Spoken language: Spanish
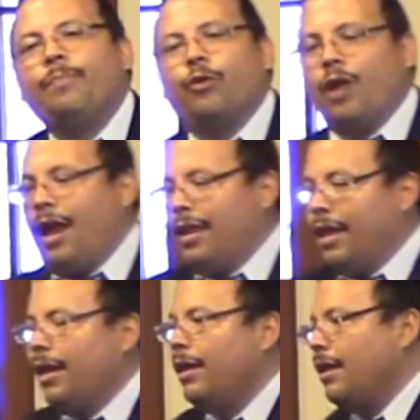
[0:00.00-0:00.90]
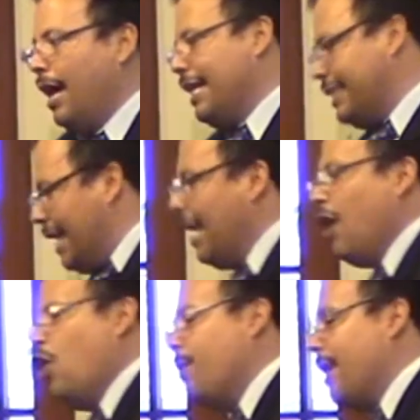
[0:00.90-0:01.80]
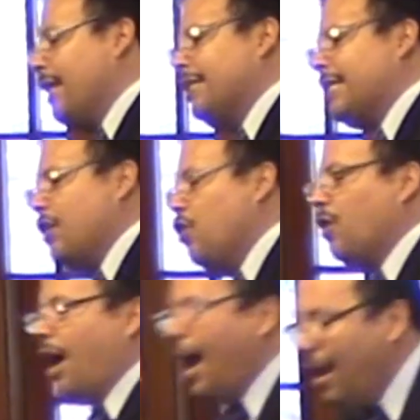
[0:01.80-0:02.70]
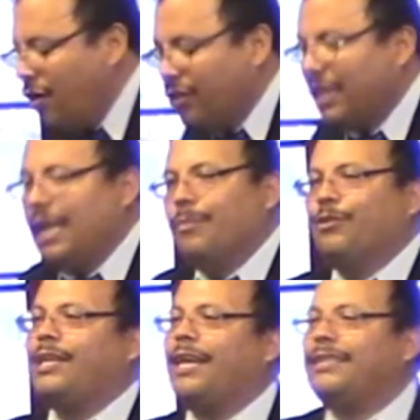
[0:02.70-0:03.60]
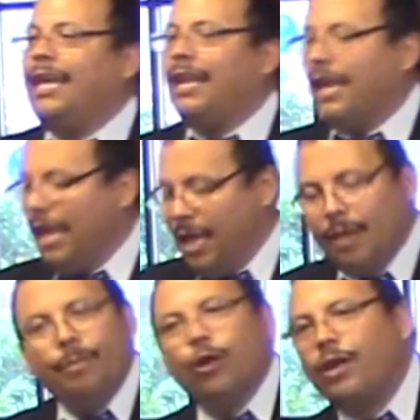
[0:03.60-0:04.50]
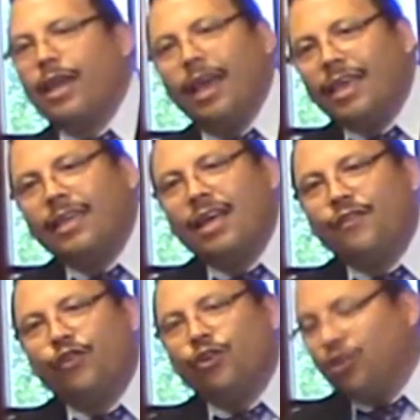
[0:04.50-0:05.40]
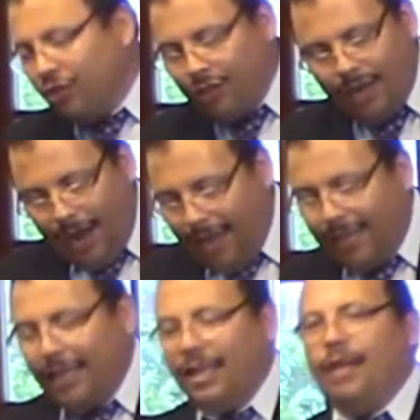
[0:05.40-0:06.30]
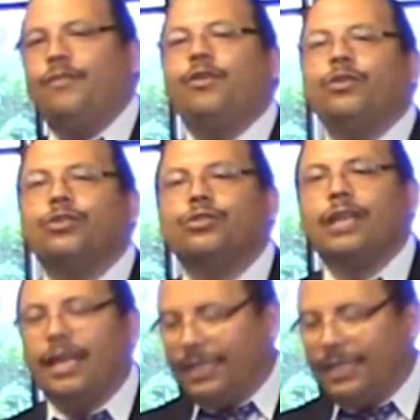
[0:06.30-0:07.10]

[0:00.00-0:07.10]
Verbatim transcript: por alguien, hacer la obra del Señor. Algo tenemos que hacer, pero que hay que dar frutos, hay que dar frutos en el